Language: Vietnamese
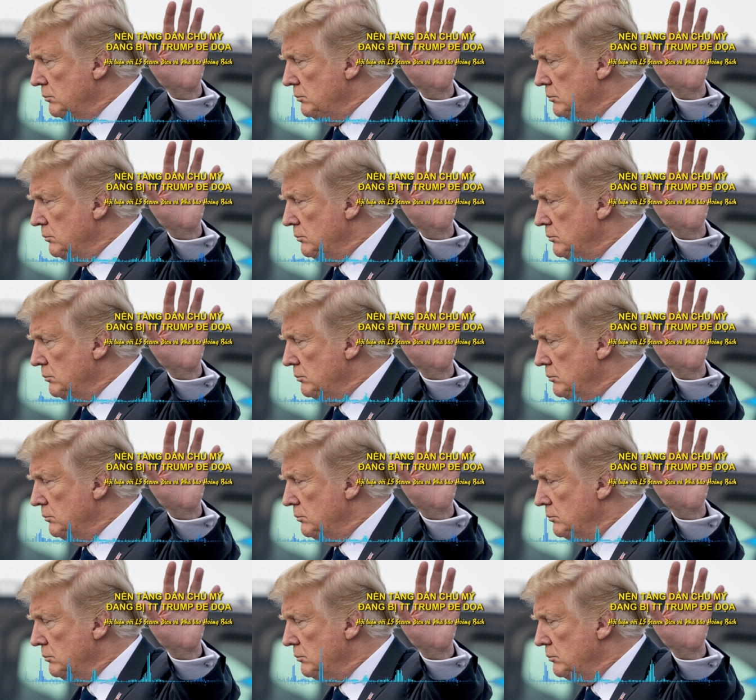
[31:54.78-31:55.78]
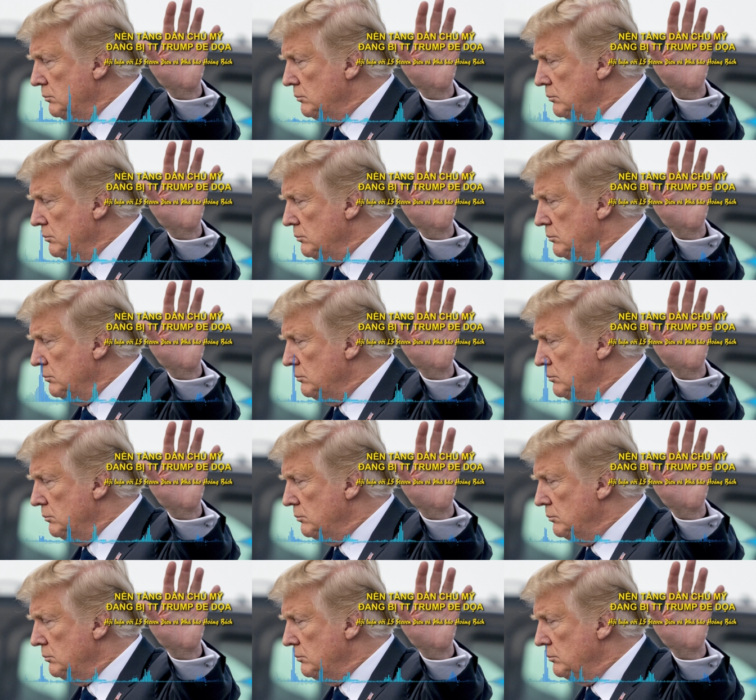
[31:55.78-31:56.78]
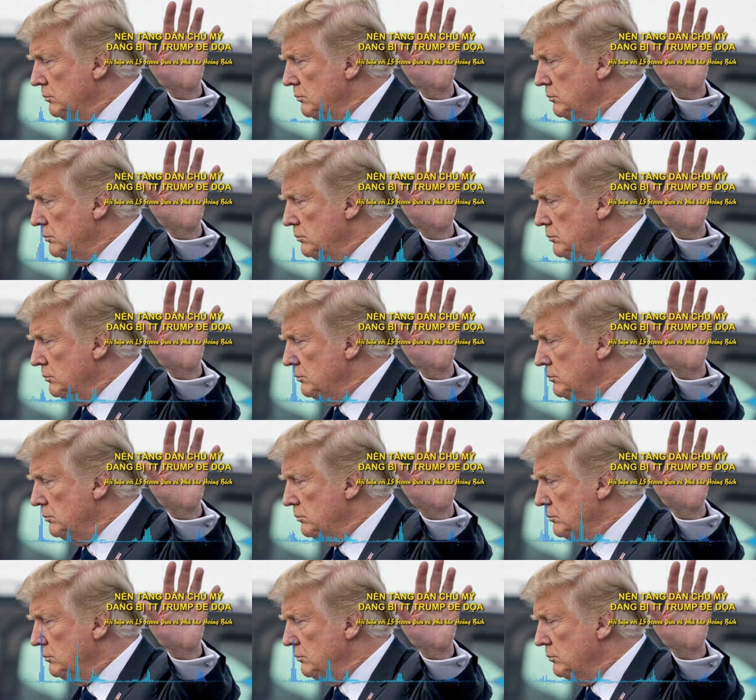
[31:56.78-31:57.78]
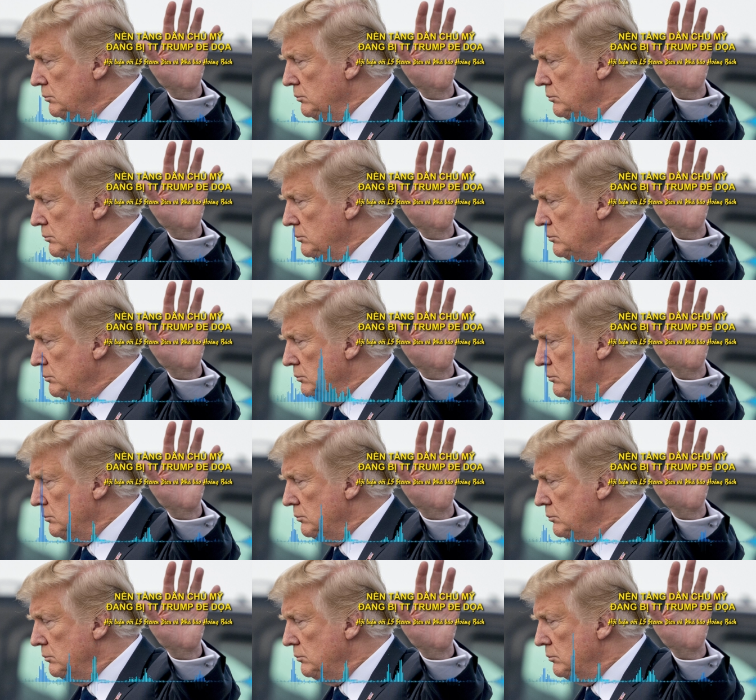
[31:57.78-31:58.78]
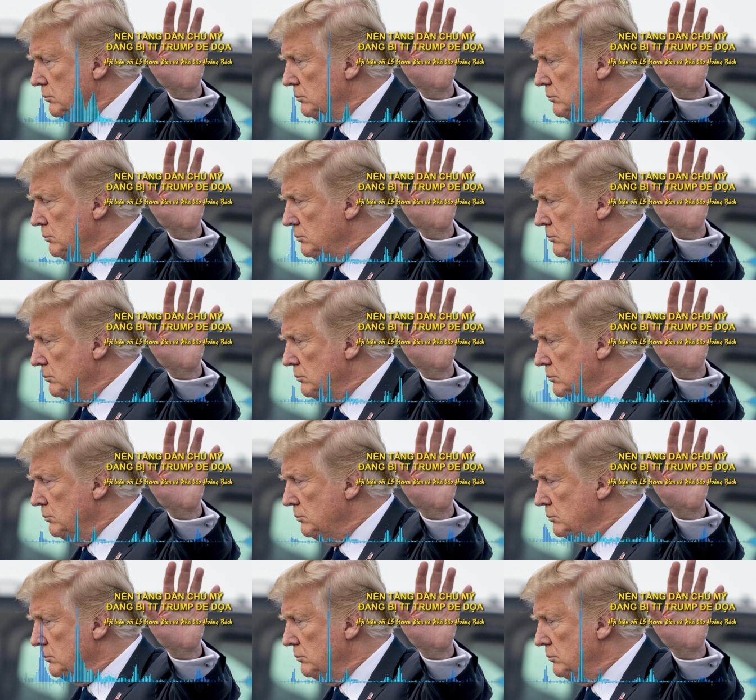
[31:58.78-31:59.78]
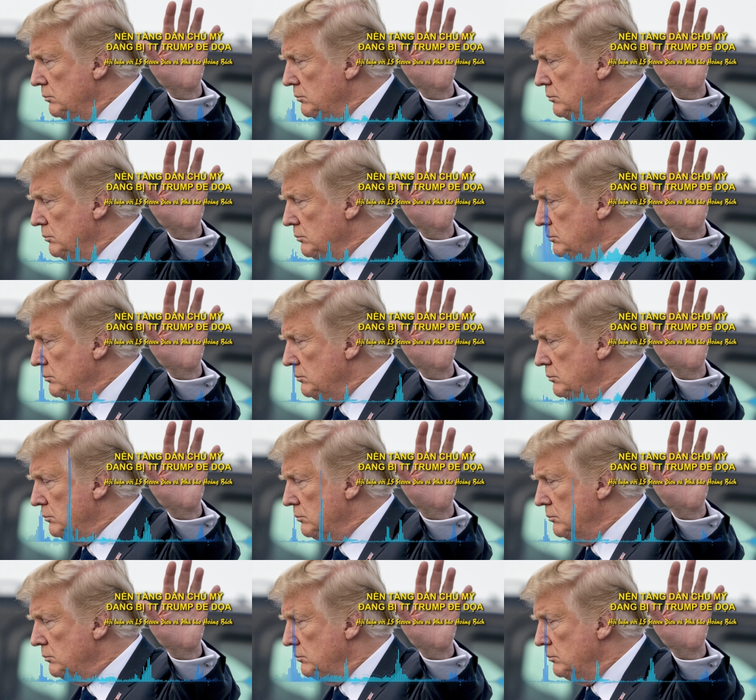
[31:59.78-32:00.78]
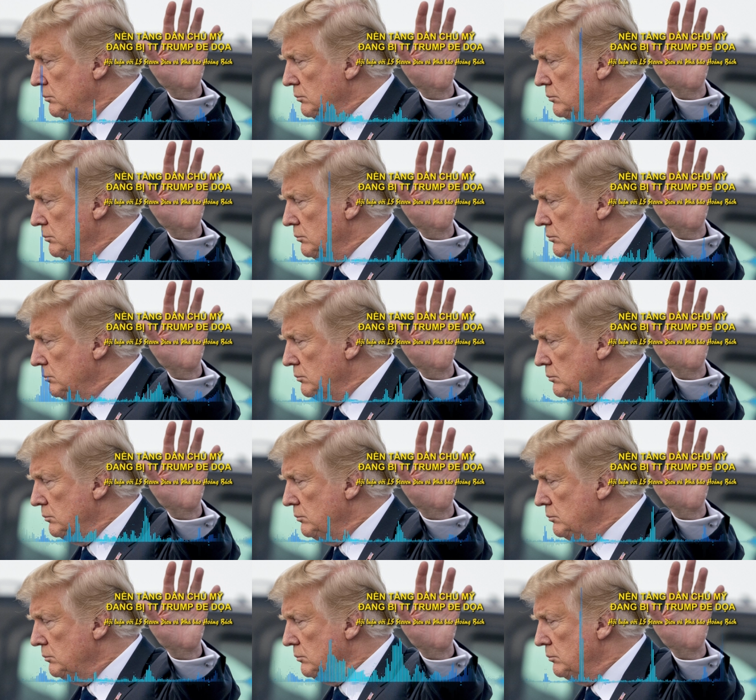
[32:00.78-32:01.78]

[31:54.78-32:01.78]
mình nói về cái người tị nạn Việt Nam và tất cả những cái đạo luật bảo vệ người tị nạn Việt Nam thì chúng